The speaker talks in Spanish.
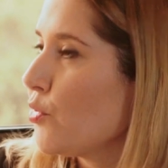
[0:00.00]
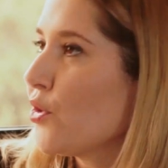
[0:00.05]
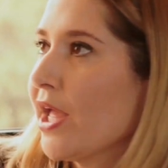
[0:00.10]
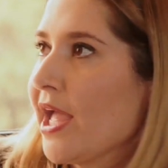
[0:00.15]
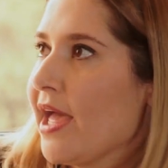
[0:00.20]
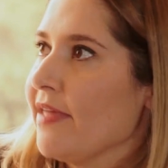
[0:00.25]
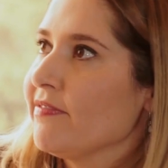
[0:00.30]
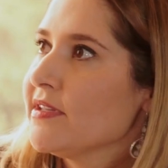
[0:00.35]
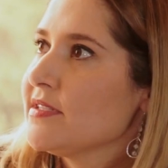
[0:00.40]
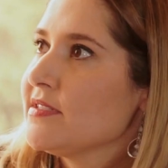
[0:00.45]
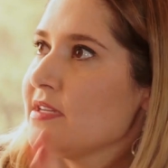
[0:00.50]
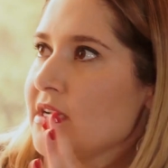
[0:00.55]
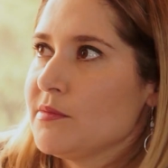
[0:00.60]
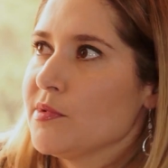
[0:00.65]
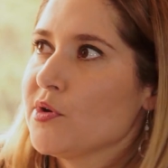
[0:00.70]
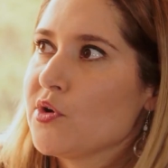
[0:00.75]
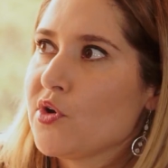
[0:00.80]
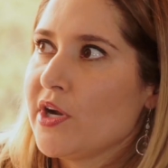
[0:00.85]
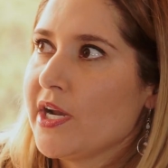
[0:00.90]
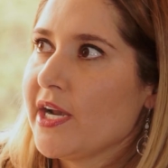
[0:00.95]
Porque antes a
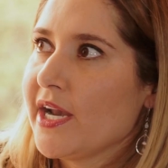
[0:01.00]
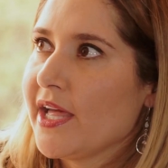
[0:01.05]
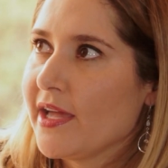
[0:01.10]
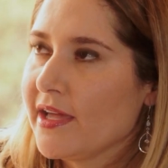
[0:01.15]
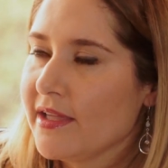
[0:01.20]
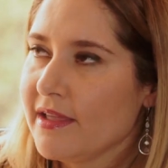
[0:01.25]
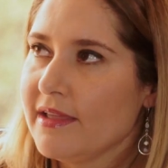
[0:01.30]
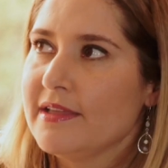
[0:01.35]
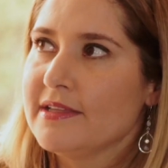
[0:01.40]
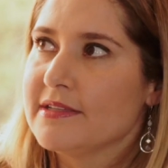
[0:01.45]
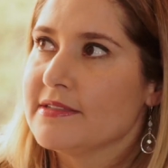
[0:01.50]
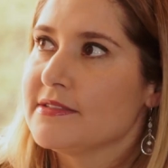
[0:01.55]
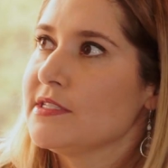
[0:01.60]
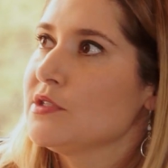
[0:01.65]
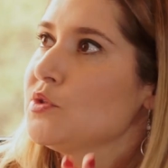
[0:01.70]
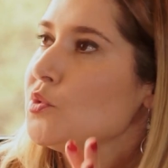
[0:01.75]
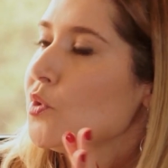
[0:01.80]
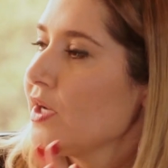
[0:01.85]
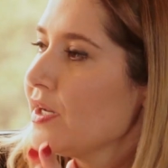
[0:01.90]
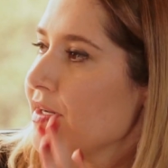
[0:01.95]
lo mejor era
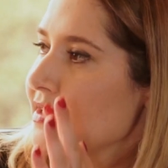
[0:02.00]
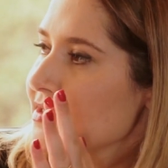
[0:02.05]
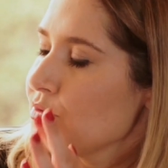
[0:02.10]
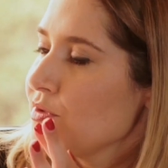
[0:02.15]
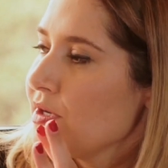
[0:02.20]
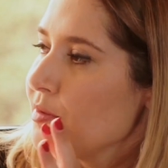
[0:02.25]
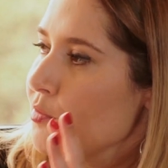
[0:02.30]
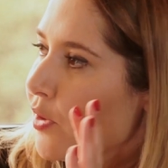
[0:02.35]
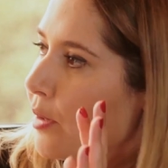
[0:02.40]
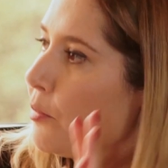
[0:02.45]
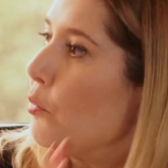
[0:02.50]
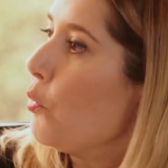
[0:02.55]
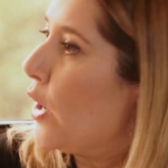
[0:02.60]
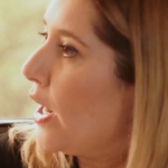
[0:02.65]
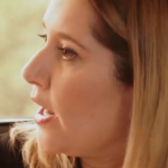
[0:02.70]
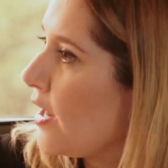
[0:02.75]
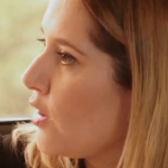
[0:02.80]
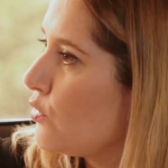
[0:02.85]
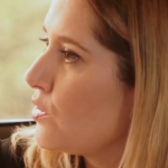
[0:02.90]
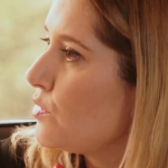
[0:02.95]
si tú querías ser una mujer
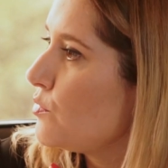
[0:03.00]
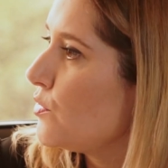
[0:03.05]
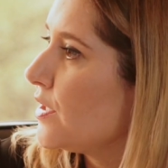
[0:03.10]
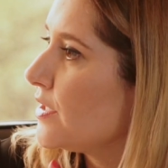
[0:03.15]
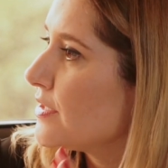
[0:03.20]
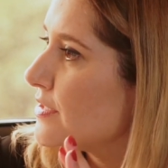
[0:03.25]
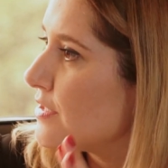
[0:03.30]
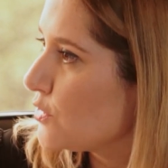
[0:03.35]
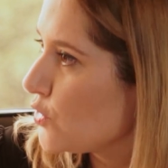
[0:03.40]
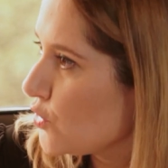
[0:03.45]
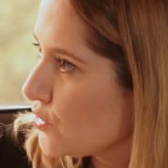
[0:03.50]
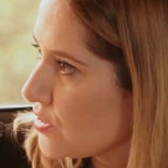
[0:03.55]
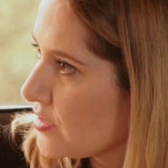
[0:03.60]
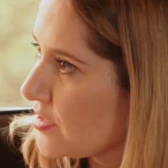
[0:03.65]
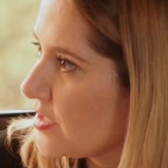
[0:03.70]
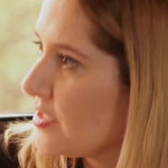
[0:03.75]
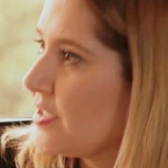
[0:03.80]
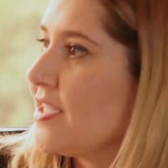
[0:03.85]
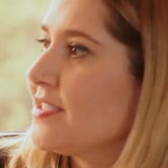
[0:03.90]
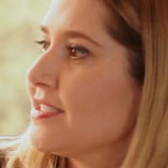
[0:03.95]
buena, una mujer
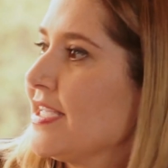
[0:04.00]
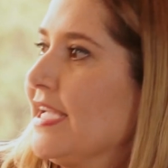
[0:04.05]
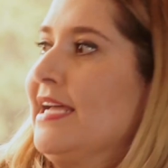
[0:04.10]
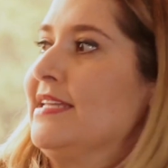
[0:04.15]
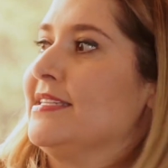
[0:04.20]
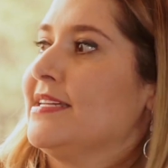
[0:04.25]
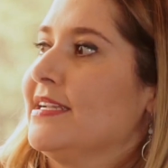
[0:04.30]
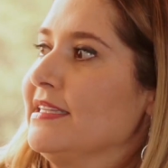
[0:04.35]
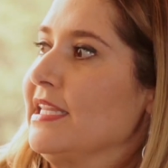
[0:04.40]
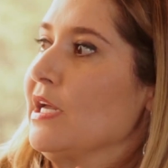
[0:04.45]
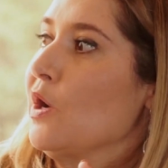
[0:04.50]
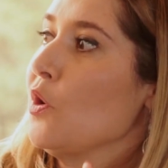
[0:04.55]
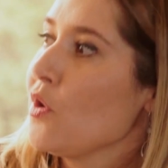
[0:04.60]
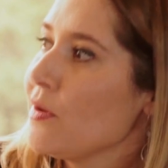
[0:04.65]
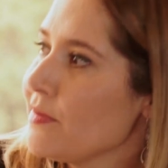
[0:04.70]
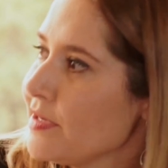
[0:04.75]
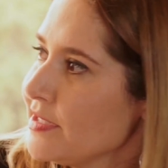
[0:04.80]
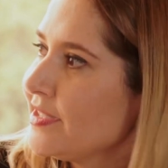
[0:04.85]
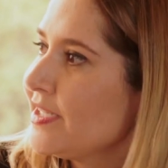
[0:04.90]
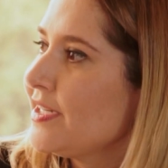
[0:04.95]
exitosa, tenías que casarte
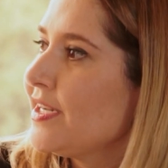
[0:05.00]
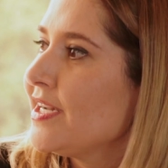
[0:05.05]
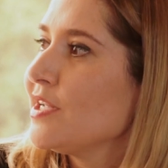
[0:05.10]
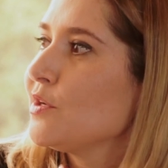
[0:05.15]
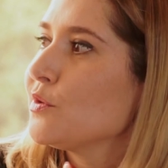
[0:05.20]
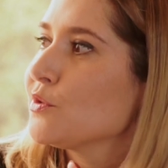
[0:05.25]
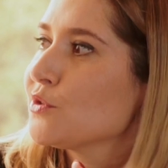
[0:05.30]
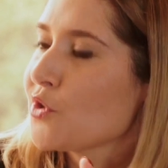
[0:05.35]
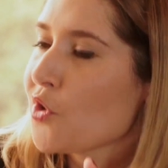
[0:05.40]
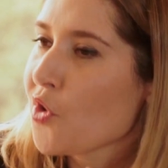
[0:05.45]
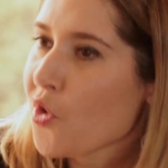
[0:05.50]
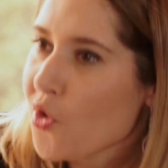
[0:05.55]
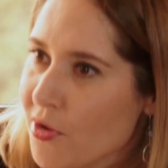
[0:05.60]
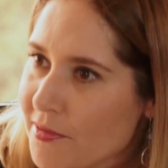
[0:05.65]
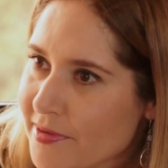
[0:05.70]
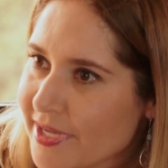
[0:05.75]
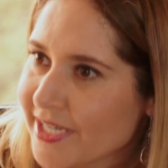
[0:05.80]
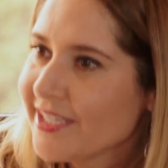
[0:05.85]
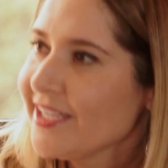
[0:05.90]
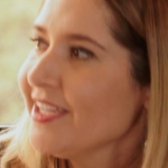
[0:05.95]
joven, tener hijos
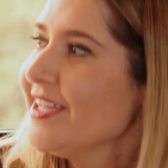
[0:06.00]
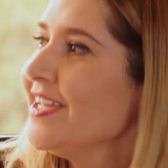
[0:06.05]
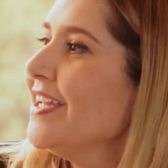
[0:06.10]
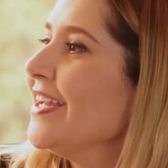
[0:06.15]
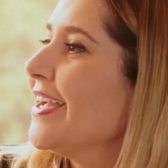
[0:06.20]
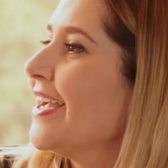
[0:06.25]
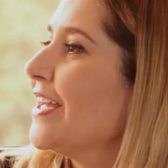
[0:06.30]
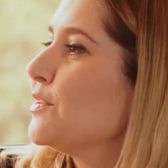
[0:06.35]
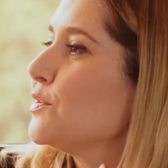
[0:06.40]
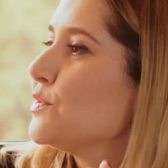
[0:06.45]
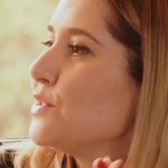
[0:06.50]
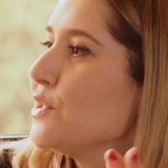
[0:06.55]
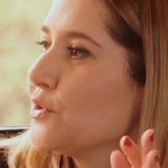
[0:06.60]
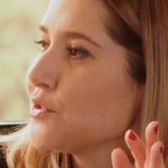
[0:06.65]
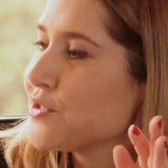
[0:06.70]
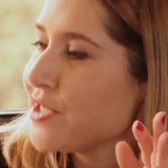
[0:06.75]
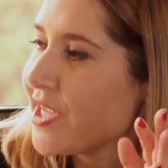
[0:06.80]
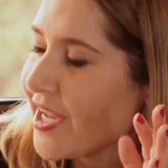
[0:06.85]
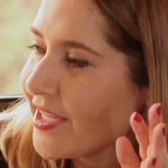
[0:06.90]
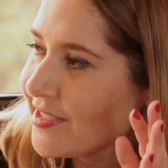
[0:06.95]
joven, que tus
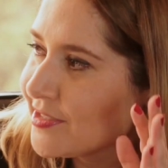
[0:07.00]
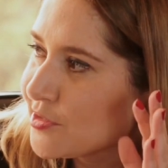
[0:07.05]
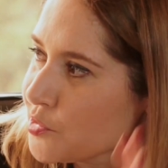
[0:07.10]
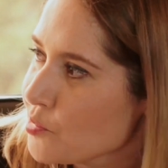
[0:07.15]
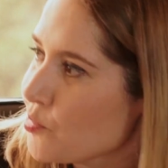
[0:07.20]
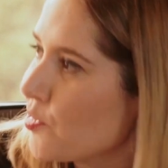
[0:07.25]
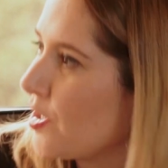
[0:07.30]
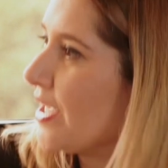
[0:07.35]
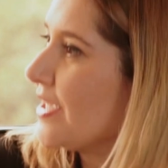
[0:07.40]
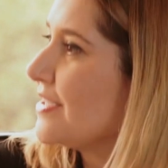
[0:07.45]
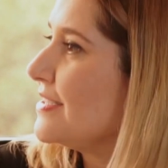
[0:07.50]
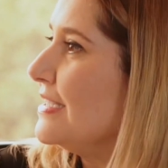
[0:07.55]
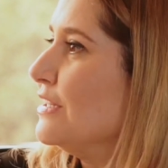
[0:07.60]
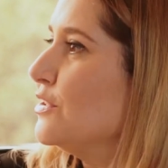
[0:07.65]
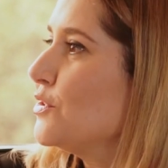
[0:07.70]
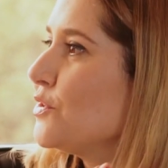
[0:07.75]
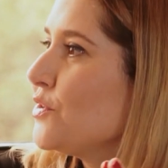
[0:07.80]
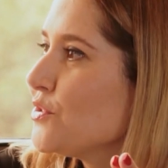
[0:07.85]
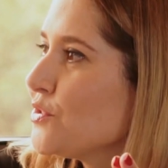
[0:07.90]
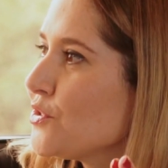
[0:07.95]
hijos sean súper
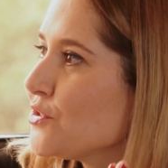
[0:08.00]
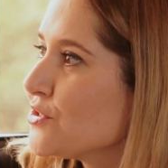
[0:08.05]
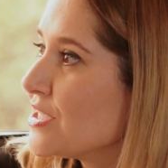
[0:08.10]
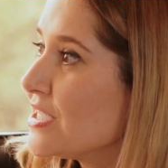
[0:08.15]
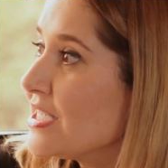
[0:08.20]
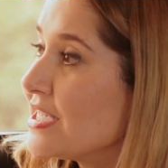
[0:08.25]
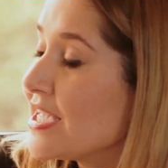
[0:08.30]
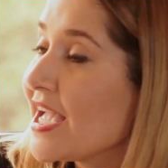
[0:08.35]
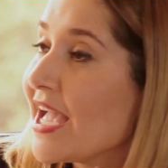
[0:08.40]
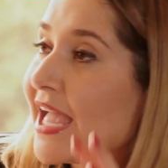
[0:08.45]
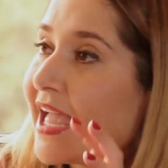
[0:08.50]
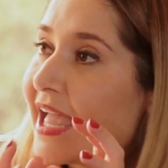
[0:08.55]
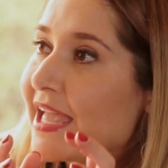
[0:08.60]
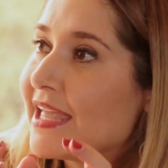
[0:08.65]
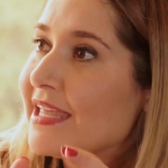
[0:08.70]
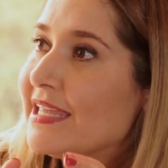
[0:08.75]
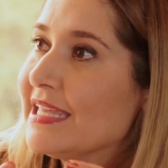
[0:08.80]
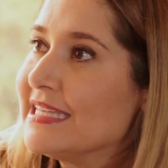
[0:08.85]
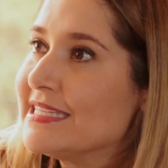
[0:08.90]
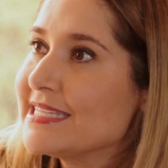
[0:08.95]
exitosos y
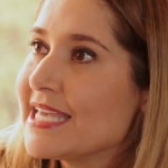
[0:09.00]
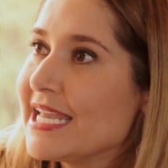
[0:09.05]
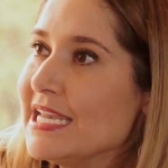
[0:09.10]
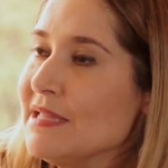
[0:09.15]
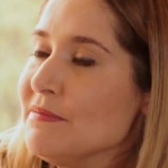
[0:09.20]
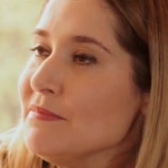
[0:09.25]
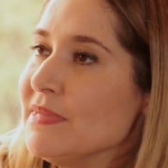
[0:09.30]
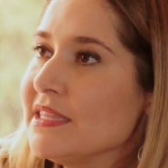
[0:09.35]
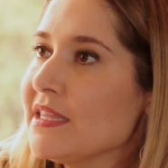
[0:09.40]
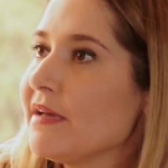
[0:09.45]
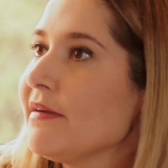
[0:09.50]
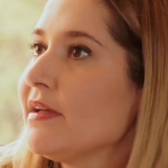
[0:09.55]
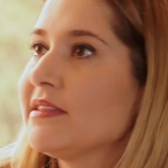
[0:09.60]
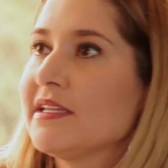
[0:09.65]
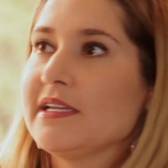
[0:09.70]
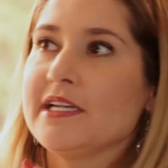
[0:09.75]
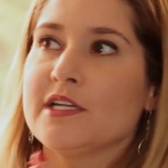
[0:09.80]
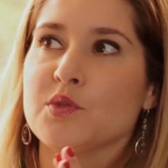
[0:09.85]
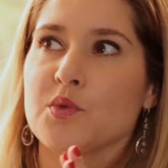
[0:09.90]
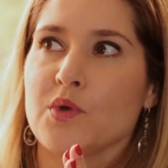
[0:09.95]
se limitaba a
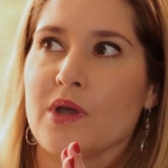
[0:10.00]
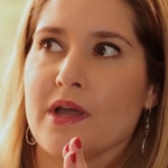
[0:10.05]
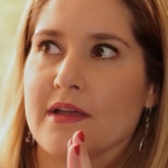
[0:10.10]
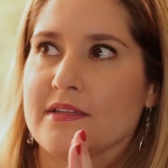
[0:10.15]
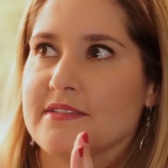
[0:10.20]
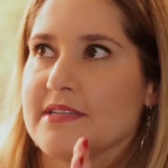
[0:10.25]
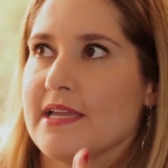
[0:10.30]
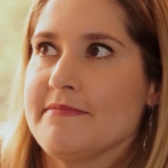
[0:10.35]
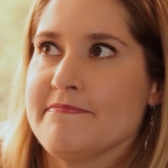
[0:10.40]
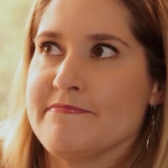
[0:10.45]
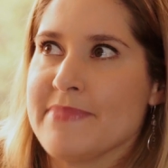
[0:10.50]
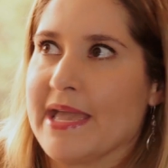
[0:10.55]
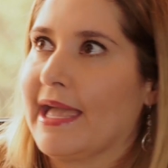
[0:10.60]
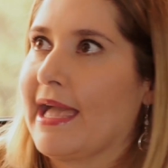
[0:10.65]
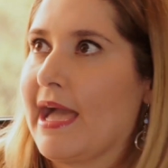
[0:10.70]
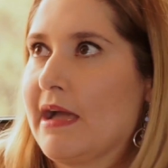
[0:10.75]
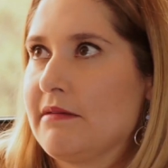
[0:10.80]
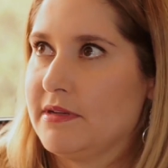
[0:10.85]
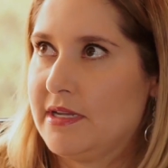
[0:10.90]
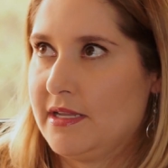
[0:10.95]
tener tu casa
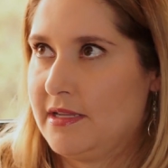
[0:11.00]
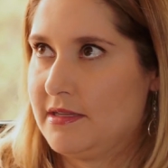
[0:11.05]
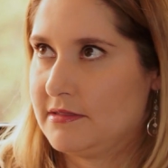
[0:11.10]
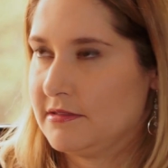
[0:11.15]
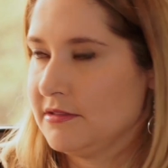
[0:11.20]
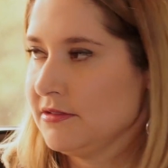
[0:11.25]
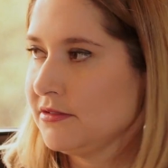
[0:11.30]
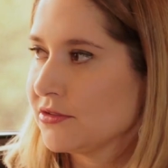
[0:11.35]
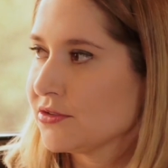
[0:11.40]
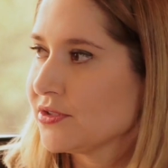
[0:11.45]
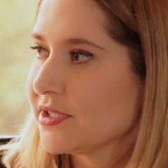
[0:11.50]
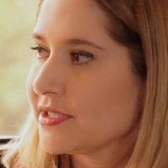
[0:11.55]
impecable, ¿no?